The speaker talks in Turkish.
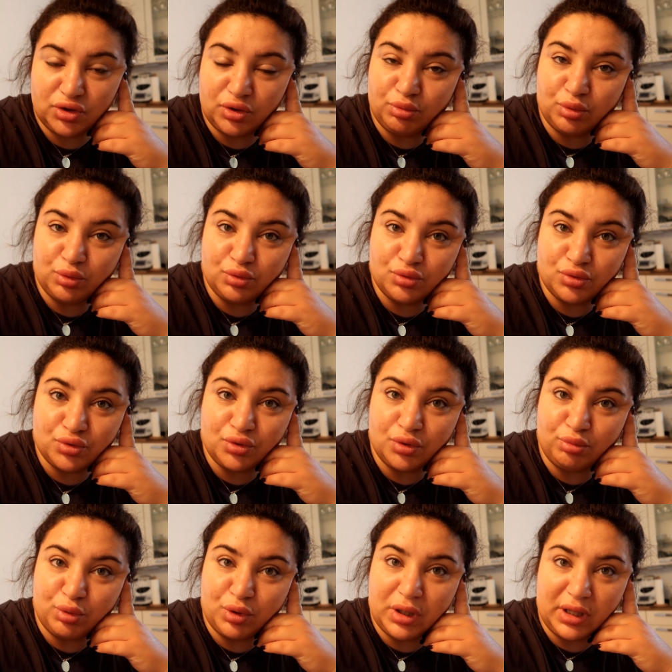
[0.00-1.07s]
çabuk
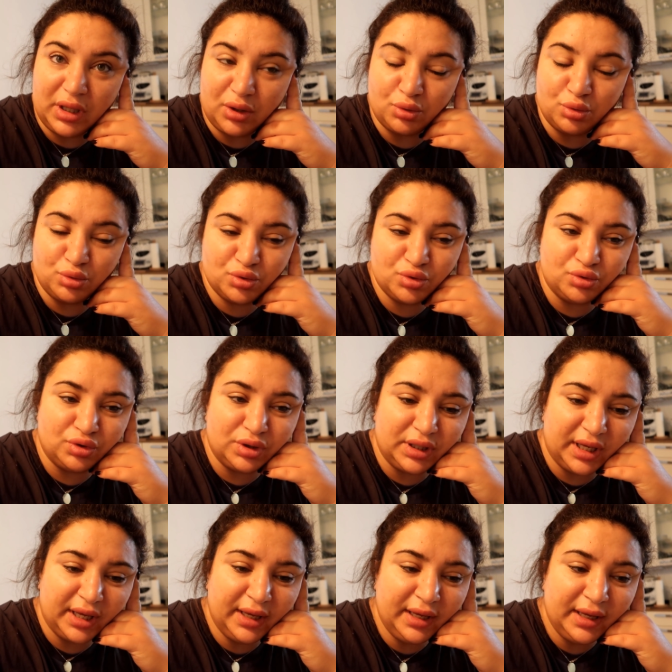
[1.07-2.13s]
uzuyor, bu kadar
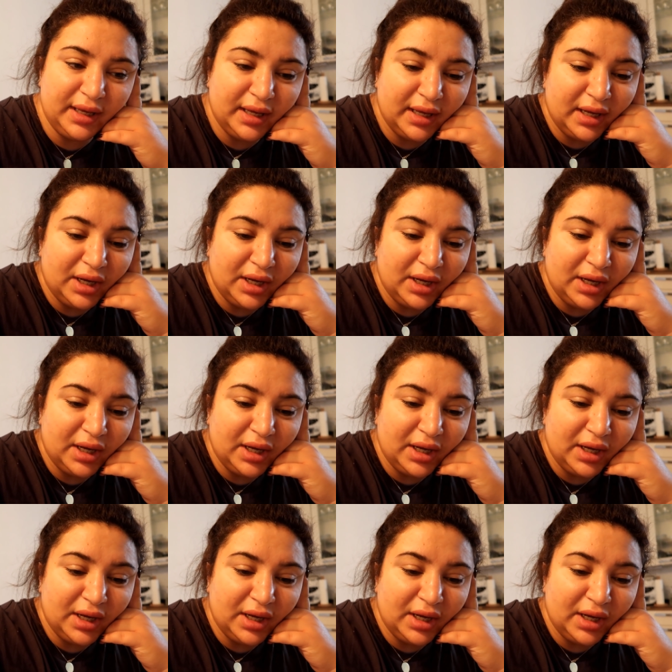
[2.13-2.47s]
uzun diye.